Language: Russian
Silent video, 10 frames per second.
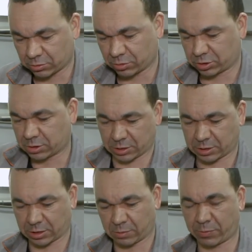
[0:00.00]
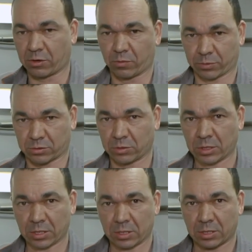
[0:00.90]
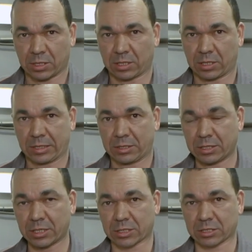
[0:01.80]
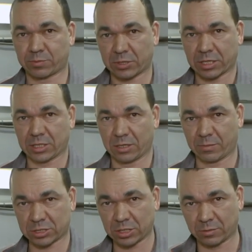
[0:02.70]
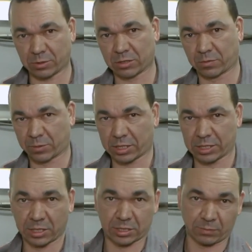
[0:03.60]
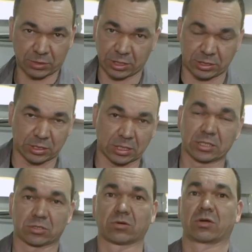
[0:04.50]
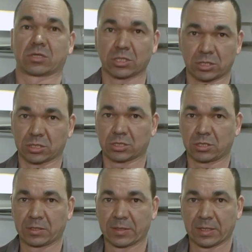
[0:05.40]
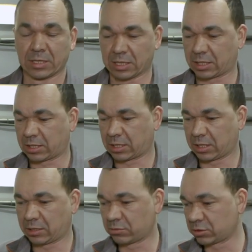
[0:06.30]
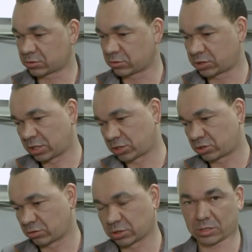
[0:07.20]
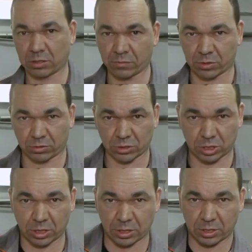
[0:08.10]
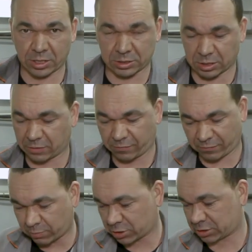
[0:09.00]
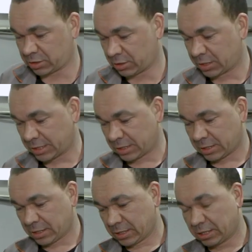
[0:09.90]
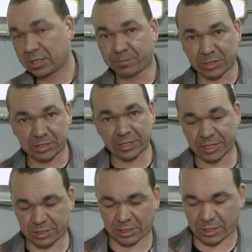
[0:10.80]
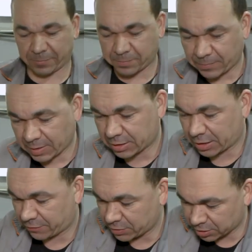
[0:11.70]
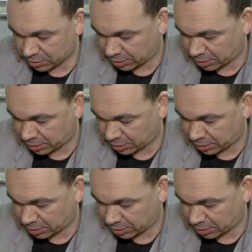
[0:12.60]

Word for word: то есть э, по опыту. Э, нередко приходили машины, по которым проходили там 10, 30, 40 тысяч, э, и у них случалось что-то с головкой, то есть шли газы или выбросы. И при снятии я видел,